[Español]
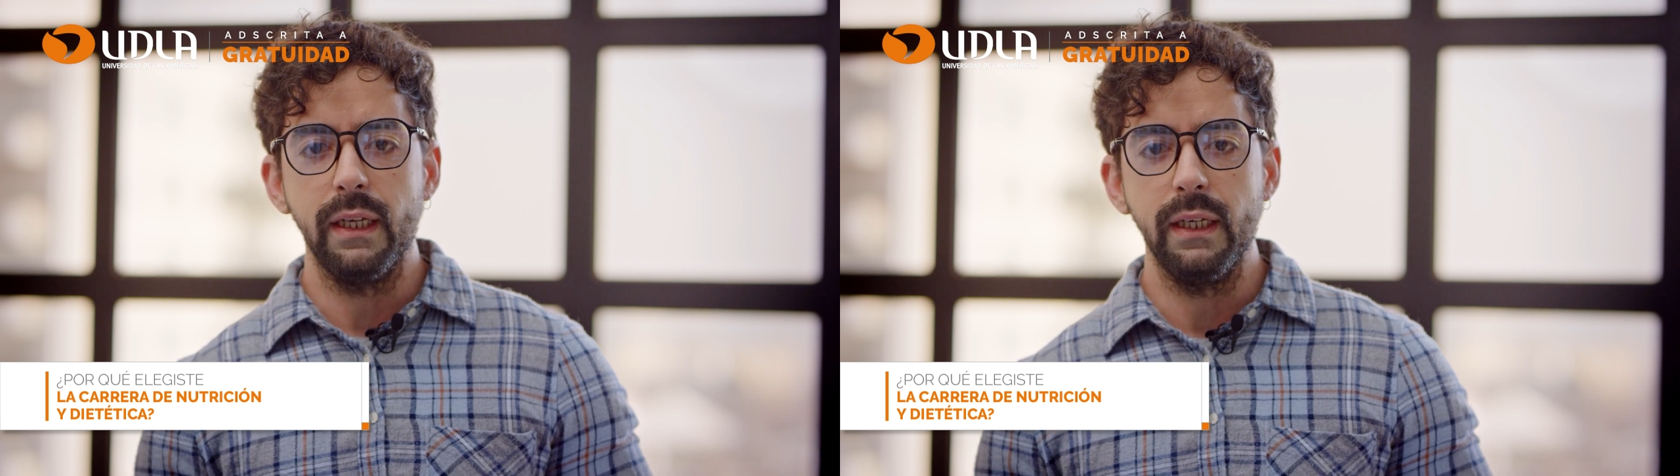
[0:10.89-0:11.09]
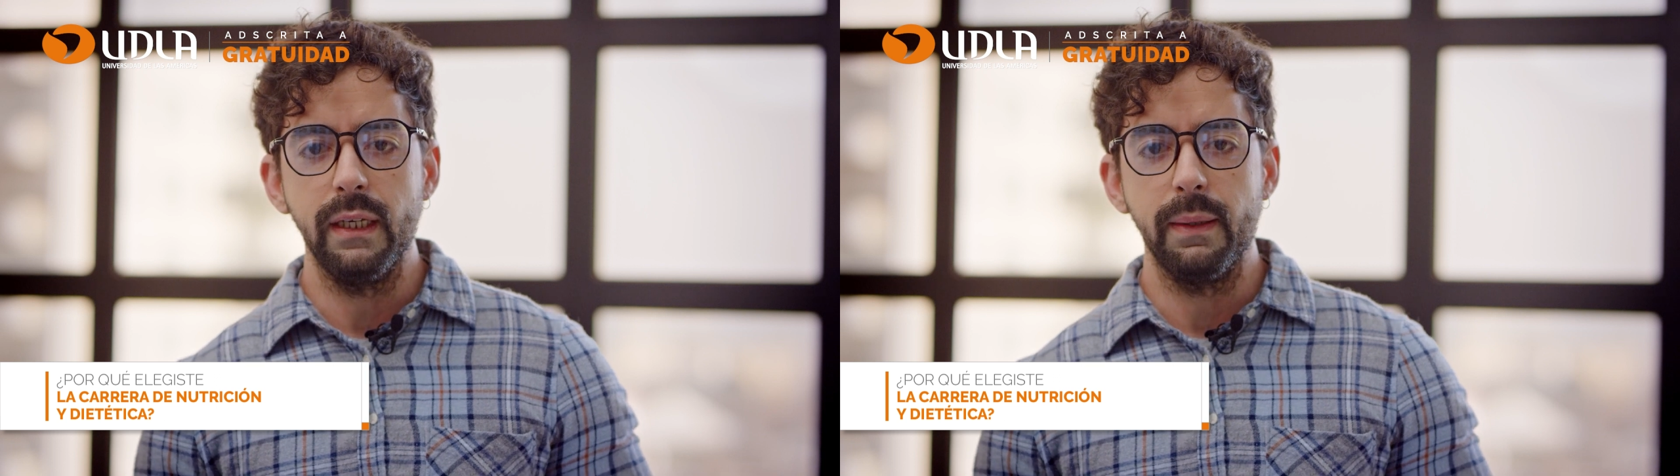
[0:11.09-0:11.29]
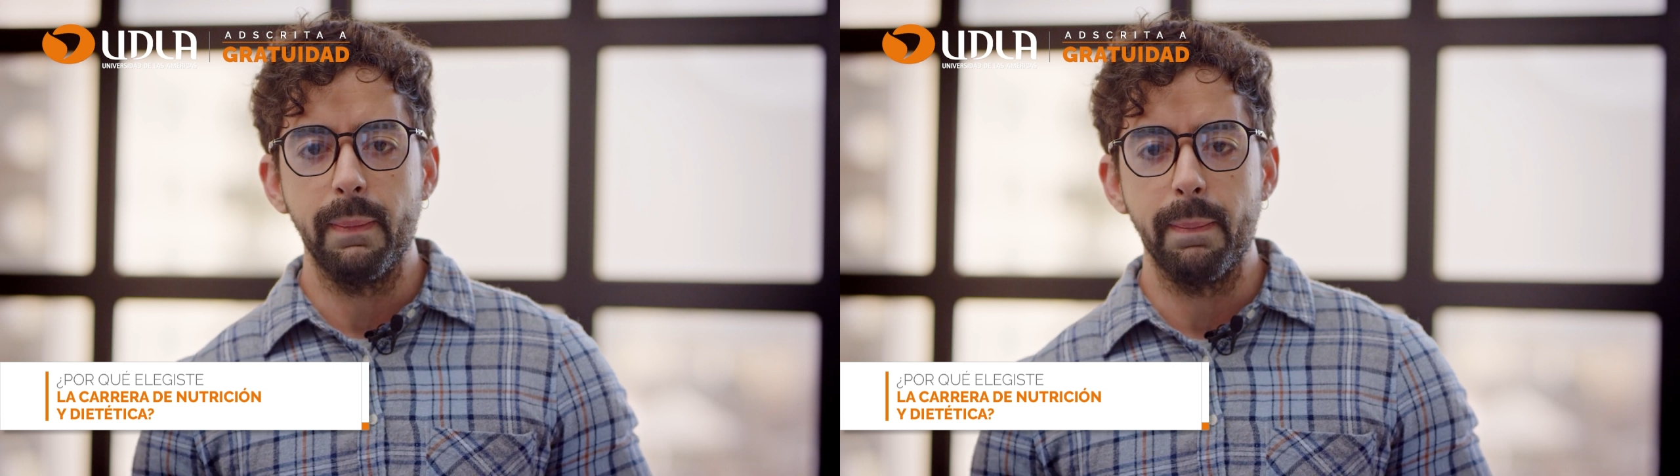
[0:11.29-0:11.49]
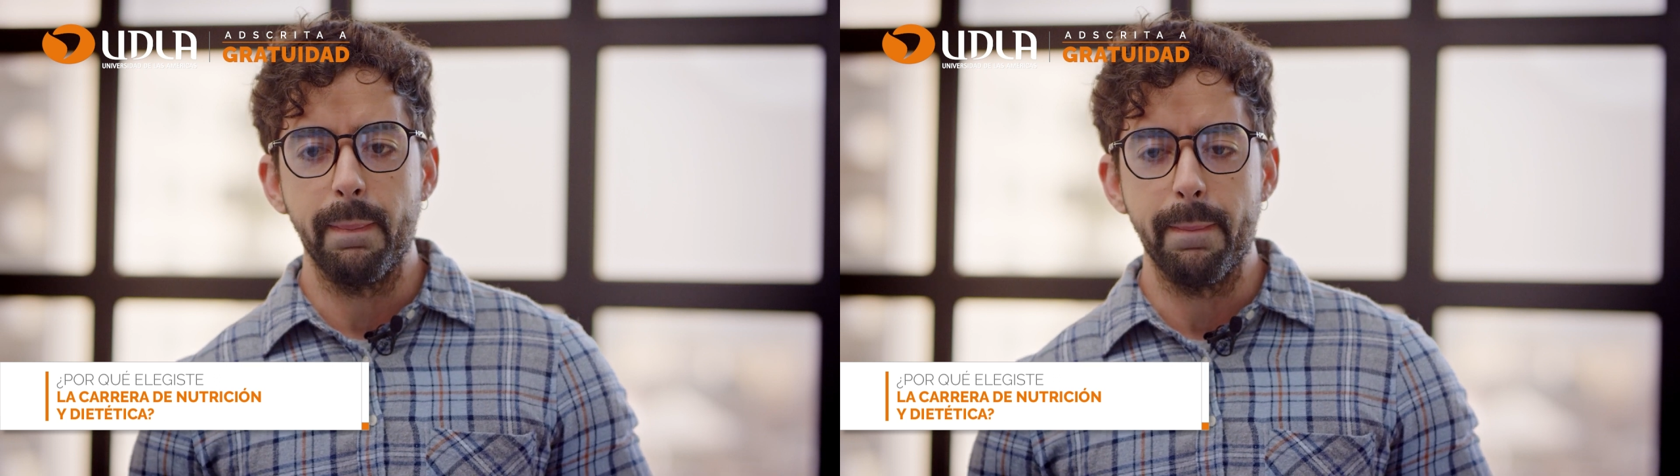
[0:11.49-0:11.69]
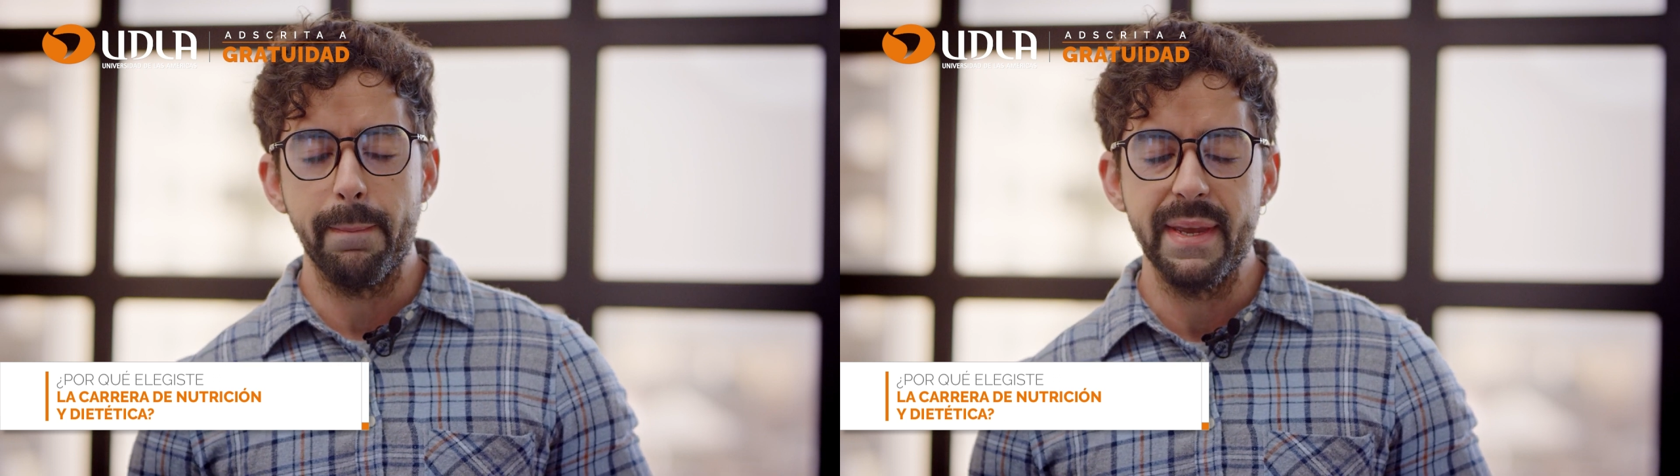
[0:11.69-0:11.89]
y
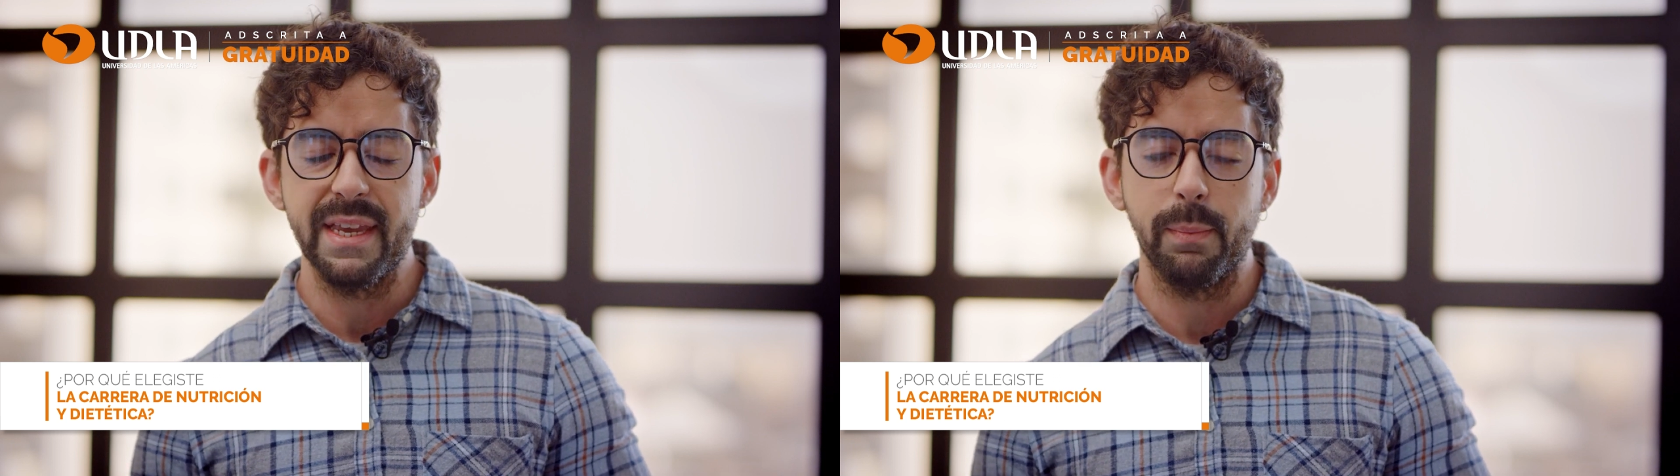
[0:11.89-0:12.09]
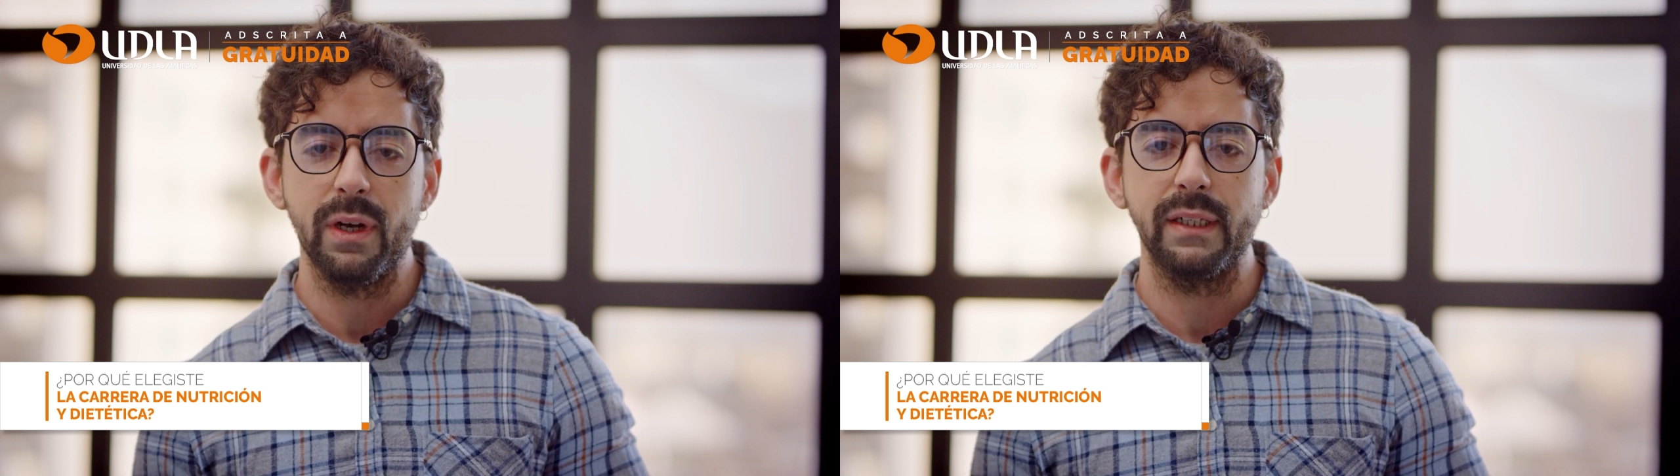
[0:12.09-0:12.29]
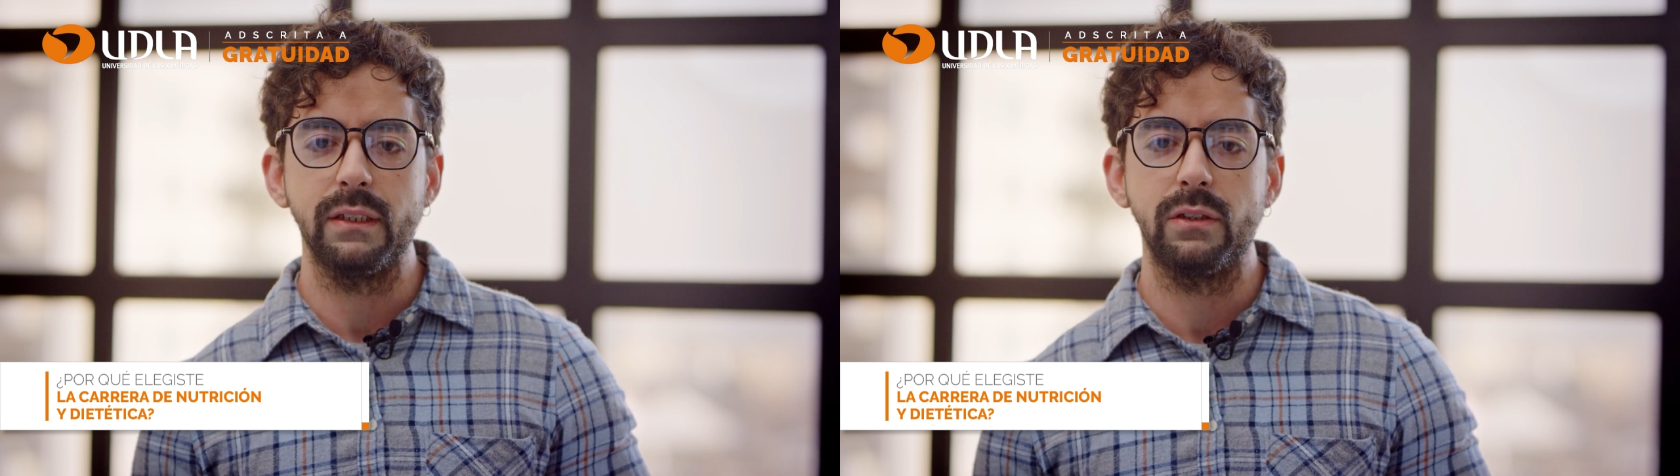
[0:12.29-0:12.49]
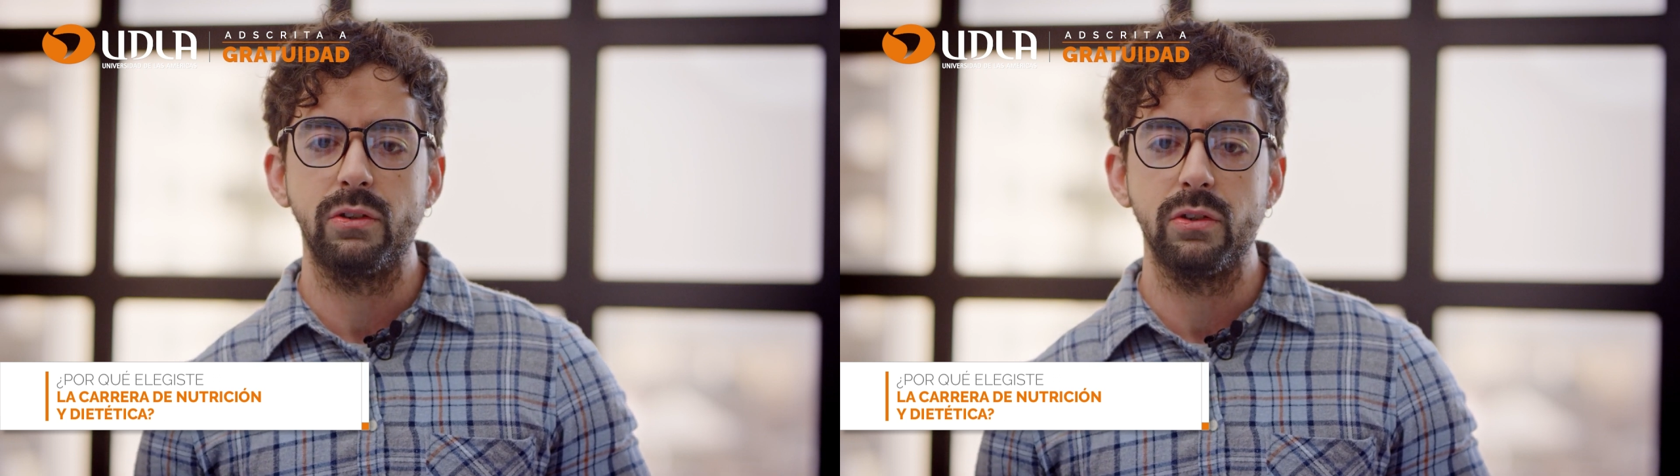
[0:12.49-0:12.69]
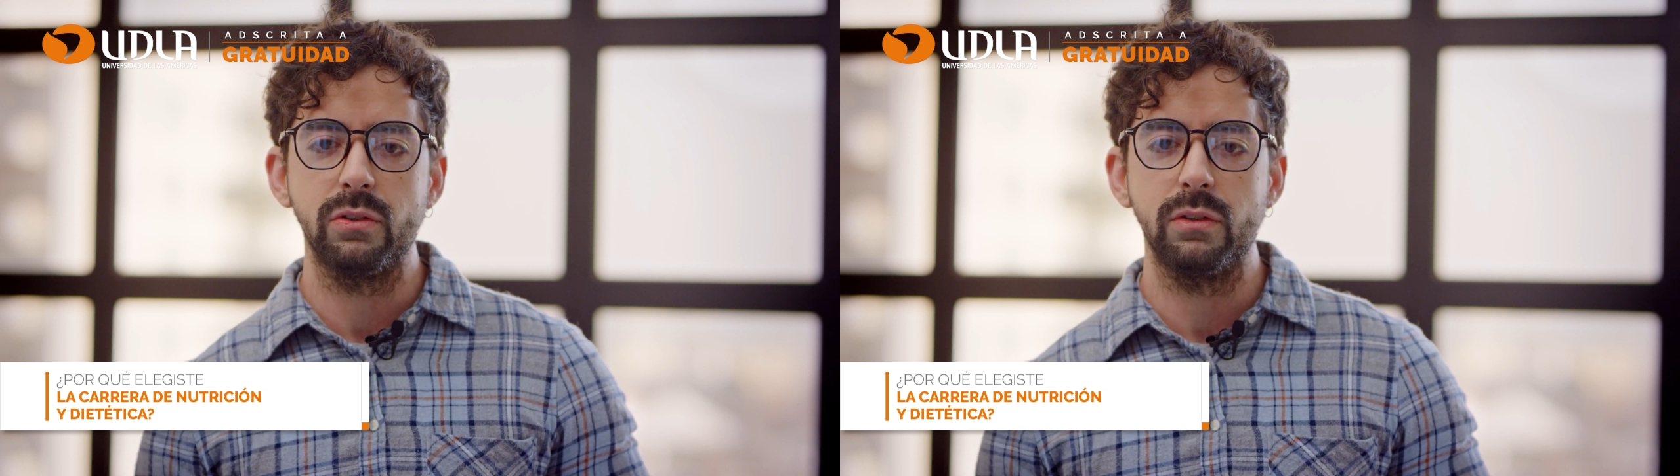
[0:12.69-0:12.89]
me llamó la
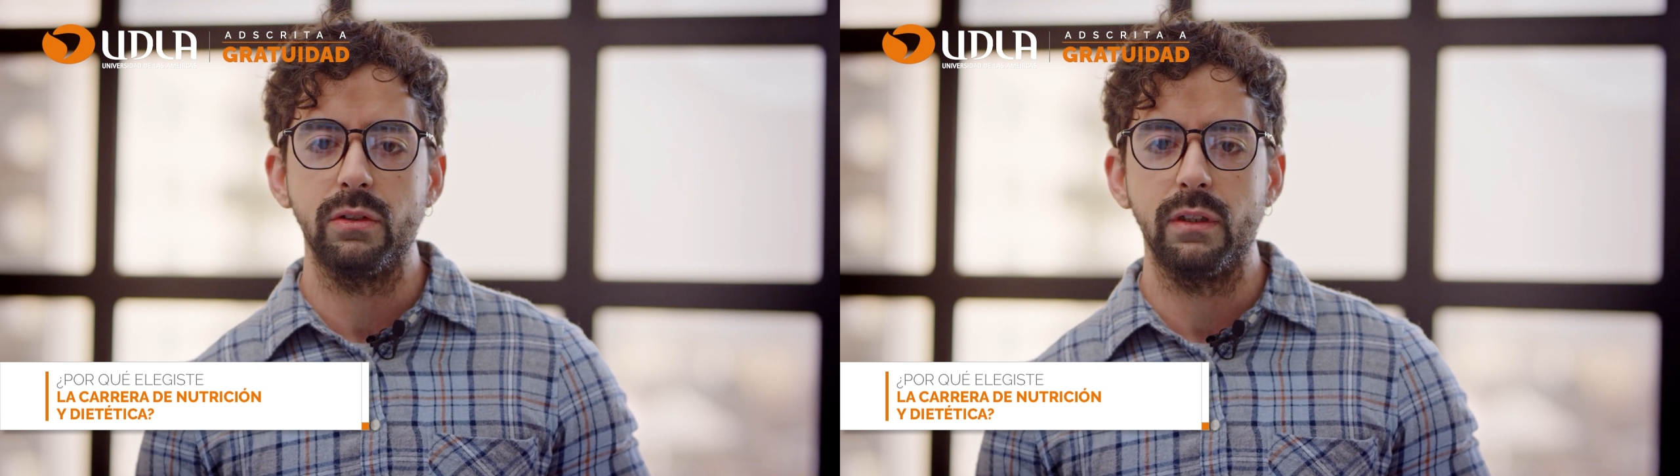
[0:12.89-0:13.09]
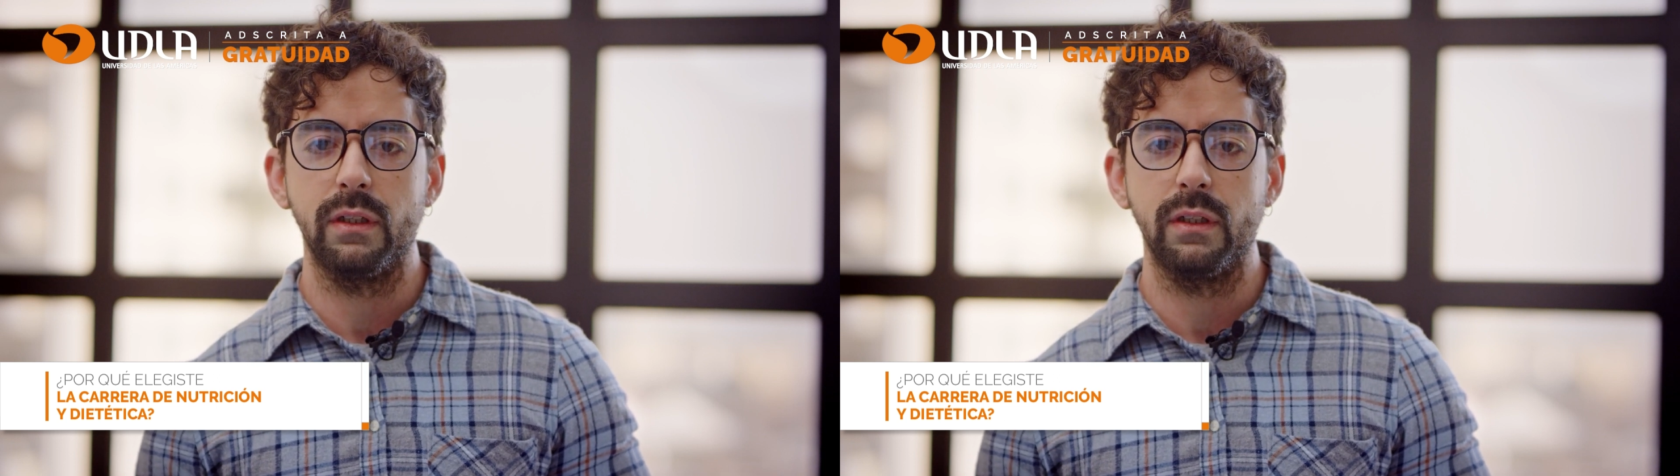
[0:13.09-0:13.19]
atención